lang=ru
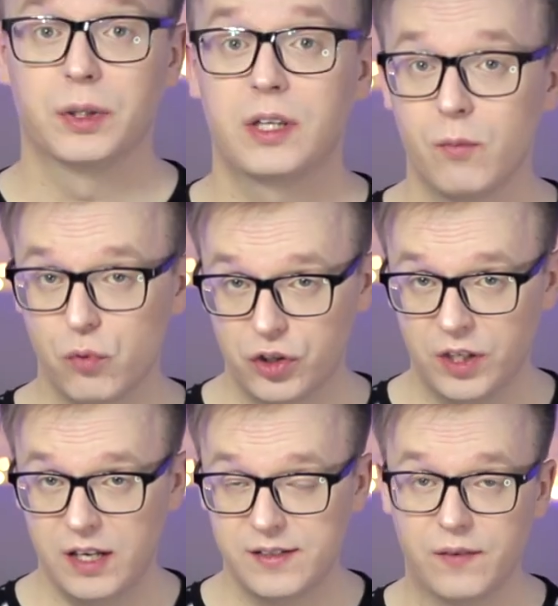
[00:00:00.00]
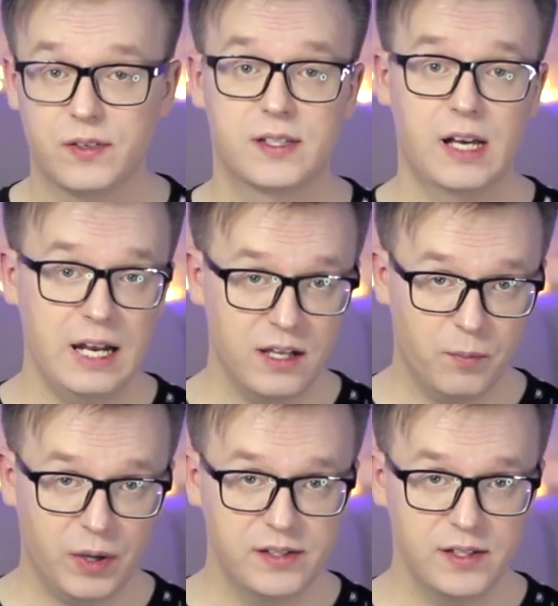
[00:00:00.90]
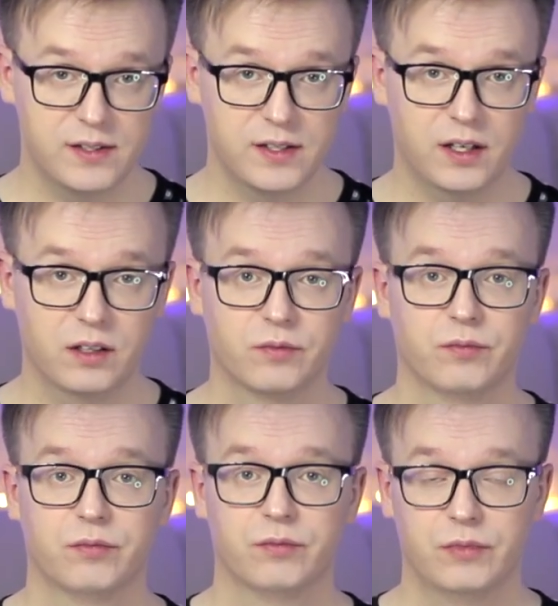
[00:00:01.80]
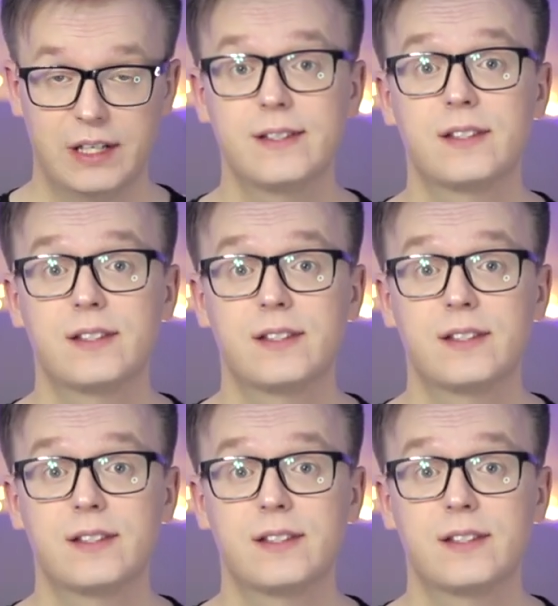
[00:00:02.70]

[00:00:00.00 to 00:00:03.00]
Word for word: Потому что есть официальная позиция, и